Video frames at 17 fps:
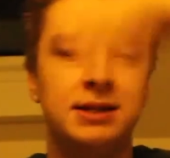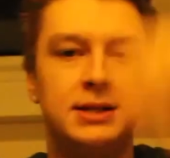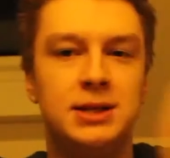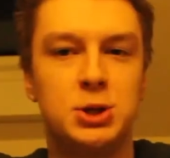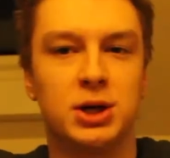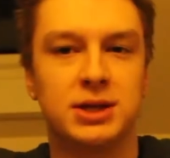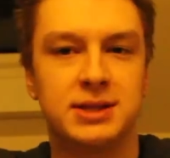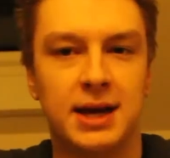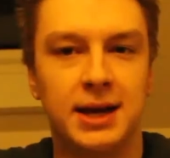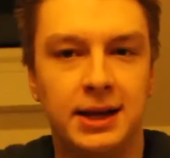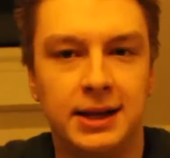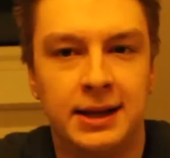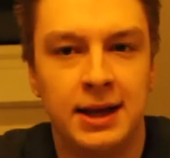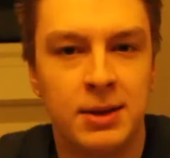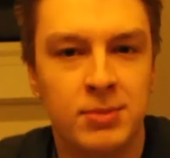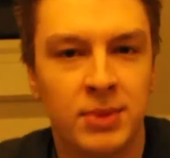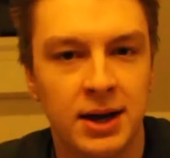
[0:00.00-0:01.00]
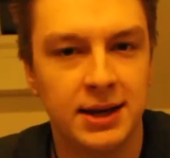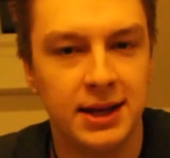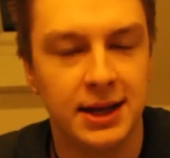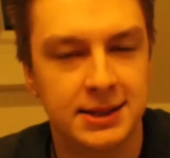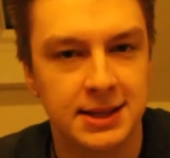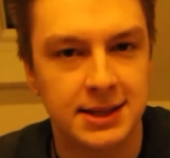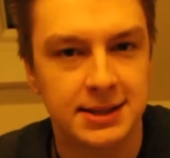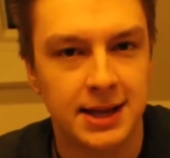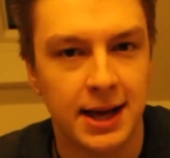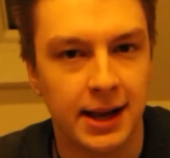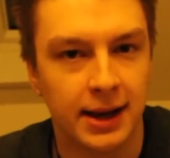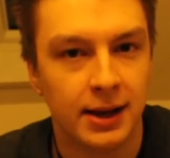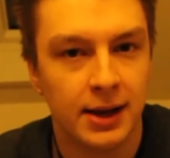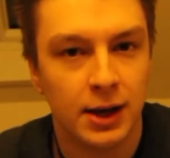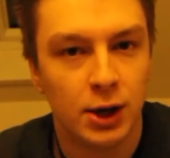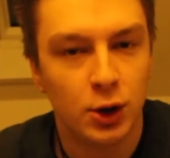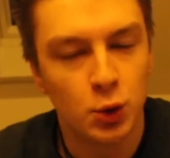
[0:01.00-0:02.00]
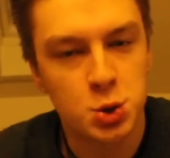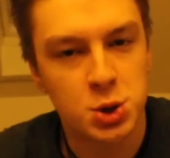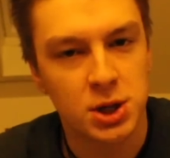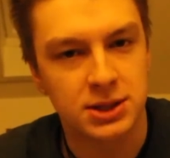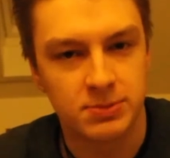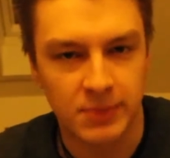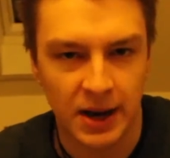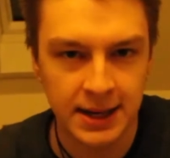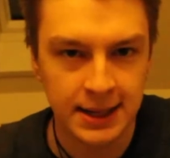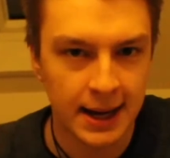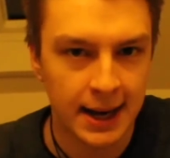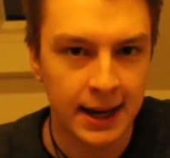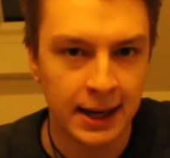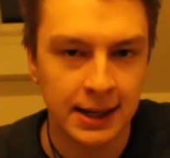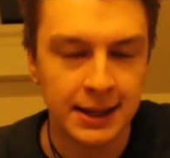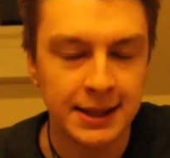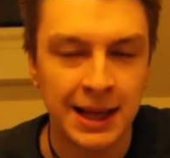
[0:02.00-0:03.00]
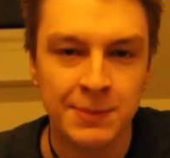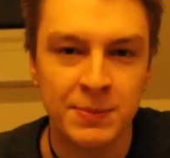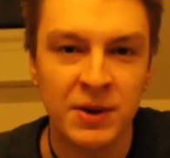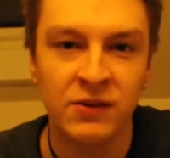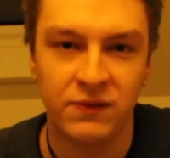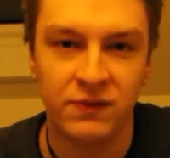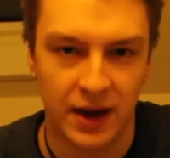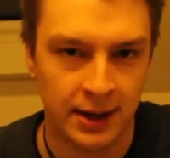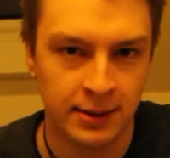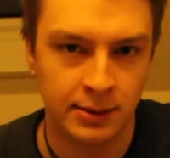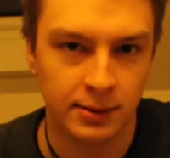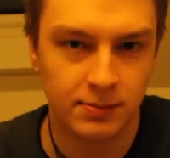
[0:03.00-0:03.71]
ich T-Shirts eigentlich immer in XXL? Lucius, meint ihr eigentlich, ich bin fett?